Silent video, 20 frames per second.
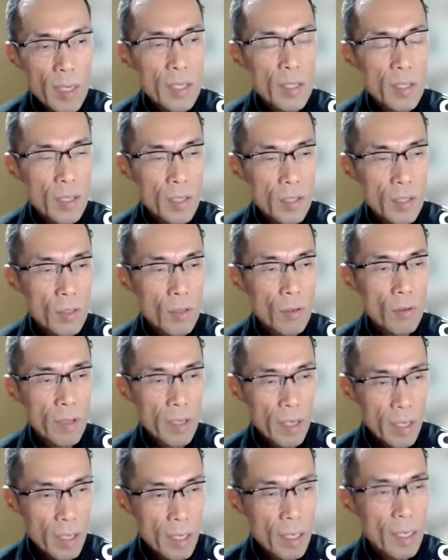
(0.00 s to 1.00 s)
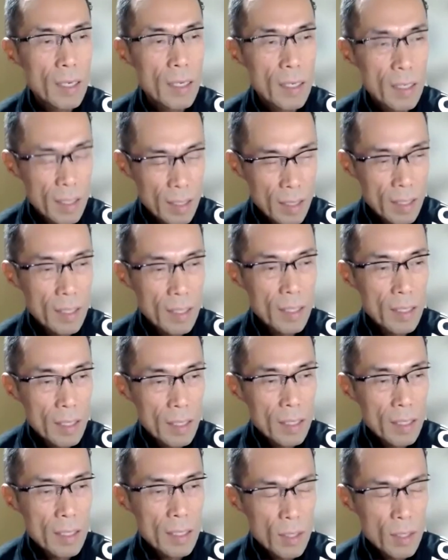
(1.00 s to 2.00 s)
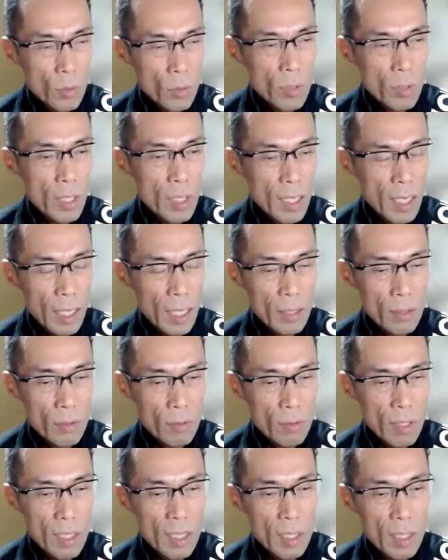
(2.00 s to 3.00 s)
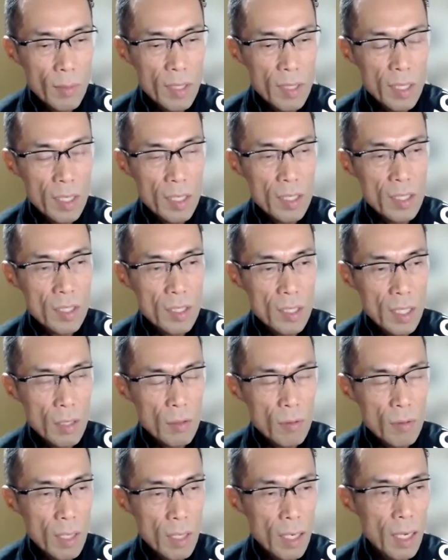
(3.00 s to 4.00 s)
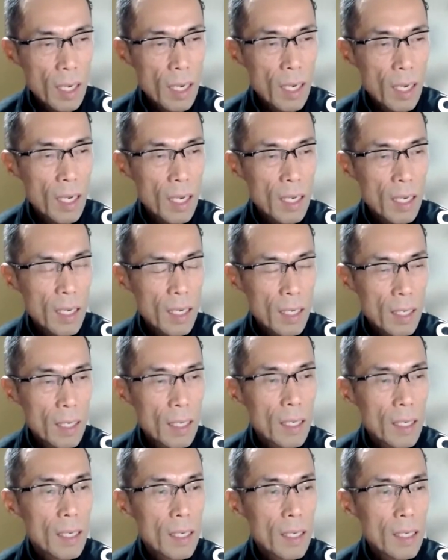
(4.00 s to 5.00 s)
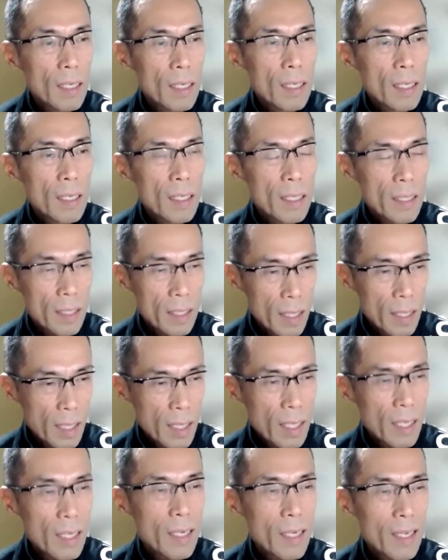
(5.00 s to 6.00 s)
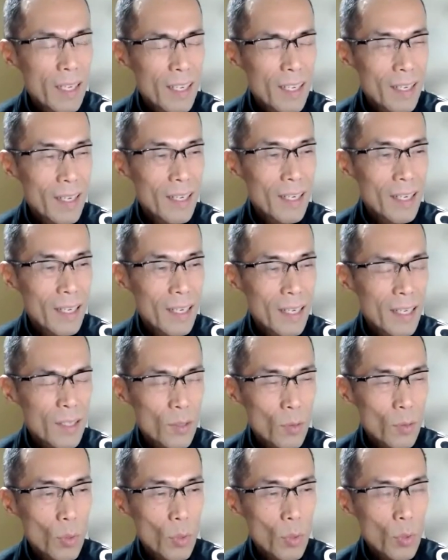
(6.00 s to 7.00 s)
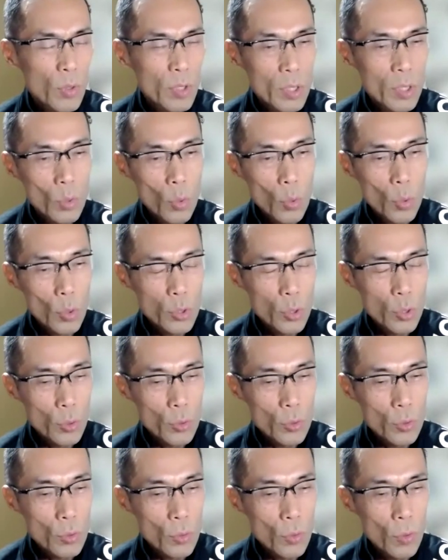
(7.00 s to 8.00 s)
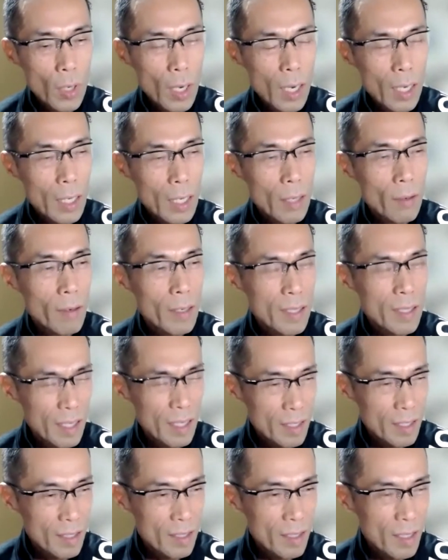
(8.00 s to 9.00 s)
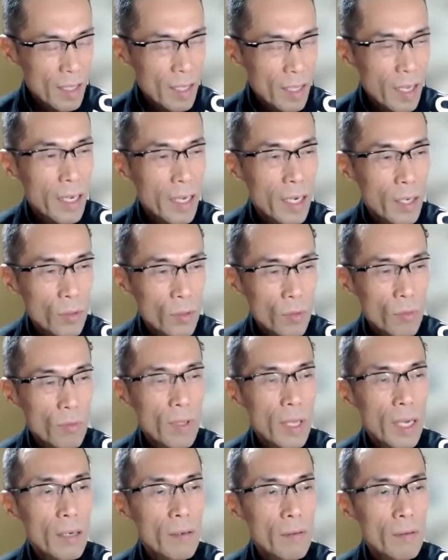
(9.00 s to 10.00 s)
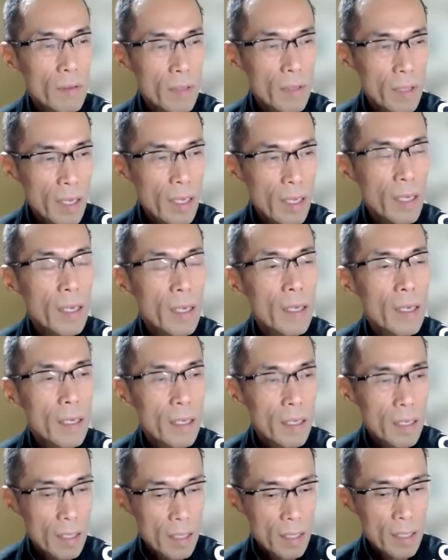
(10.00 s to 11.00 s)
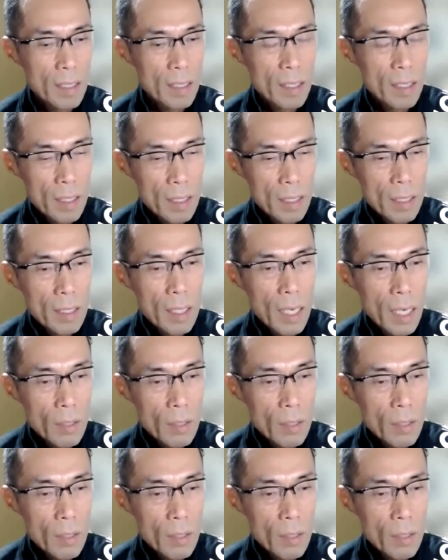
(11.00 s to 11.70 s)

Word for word: いいんですよね。うんそこでカッとなってまた行っちゃうから、ね、うん、えー、その子に同情する子が現れたりして大変なことになるので、あ